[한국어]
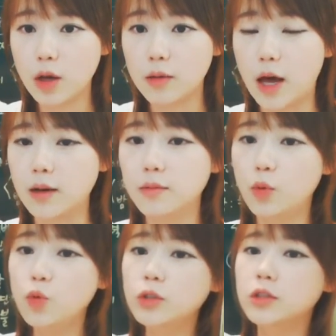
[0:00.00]
나름
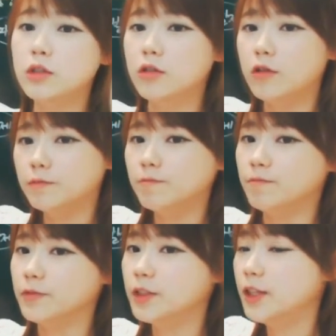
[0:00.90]
통신이죠.
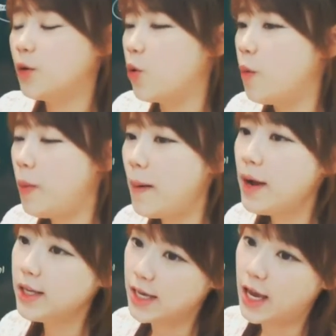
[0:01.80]
음, 그리고
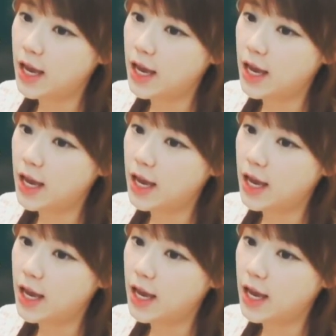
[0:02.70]
파발제.